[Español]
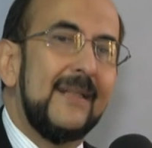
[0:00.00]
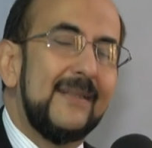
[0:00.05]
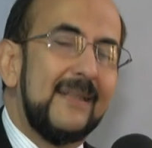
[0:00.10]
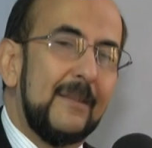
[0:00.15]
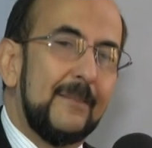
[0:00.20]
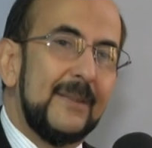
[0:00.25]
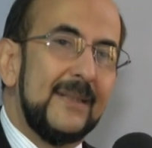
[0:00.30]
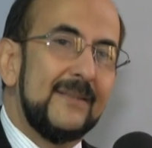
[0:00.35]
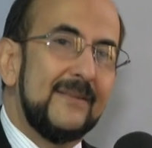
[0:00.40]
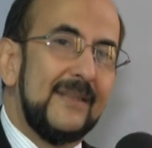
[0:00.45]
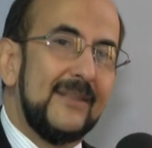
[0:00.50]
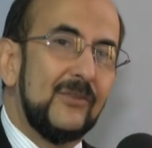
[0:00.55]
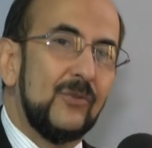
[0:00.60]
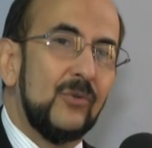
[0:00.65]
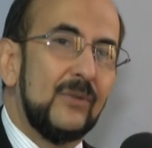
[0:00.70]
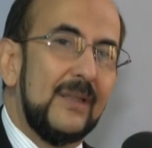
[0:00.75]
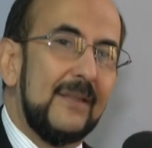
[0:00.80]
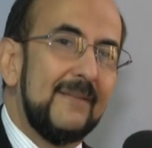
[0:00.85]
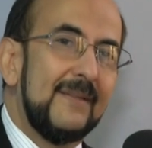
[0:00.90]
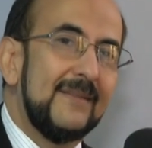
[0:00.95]
el tema de
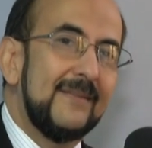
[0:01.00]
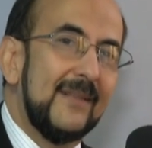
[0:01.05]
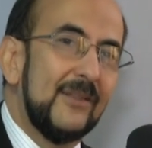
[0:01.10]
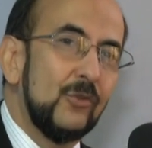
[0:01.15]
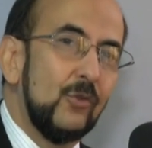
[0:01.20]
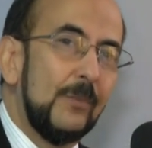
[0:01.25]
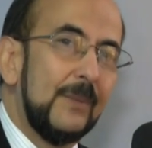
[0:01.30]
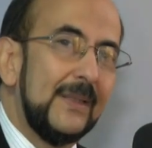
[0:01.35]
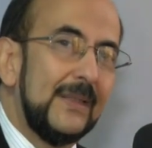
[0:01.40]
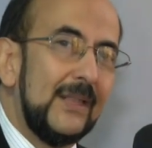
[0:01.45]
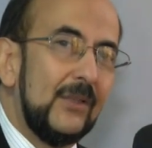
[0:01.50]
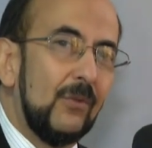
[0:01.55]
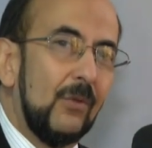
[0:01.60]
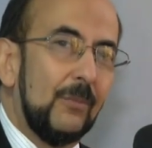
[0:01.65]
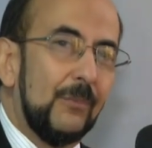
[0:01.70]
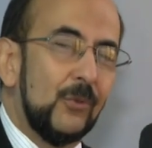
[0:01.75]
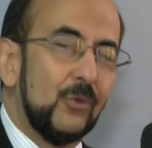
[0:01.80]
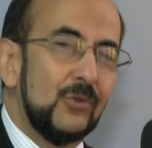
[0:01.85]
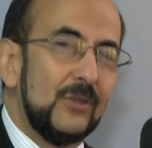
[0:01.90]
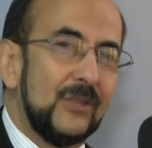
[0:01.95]
ascenso debe ser sometido a
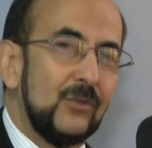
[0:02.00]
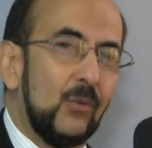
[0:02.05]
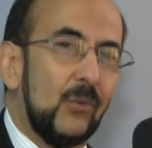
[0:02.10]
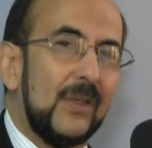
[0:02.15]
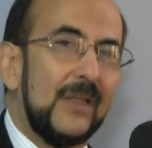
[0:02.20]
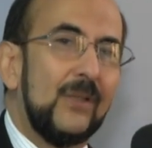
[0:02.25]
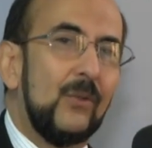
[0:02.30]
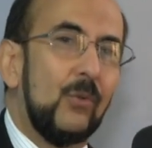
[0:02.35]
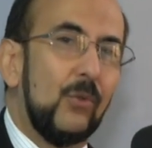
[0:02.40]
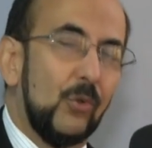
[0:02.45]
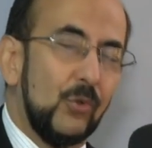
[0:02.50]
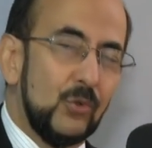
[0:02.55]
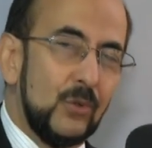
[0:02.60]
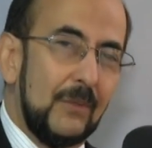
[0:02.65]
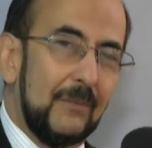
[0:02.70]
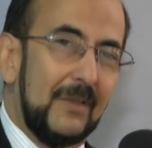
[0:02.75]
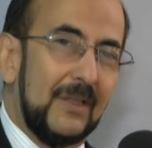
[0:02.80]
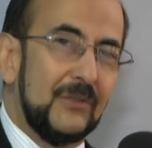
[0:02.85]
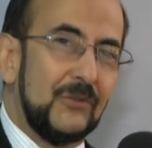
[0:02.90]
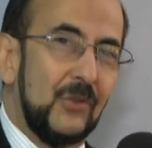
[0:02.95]
un proceso riguroso
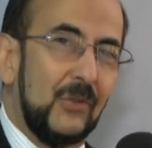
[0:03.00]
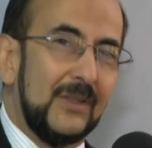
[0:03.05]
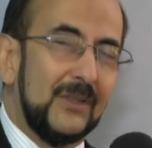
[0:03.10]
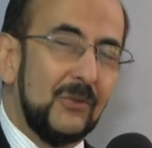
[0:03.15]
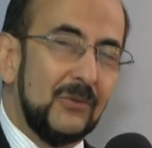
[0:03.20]
de evaluación.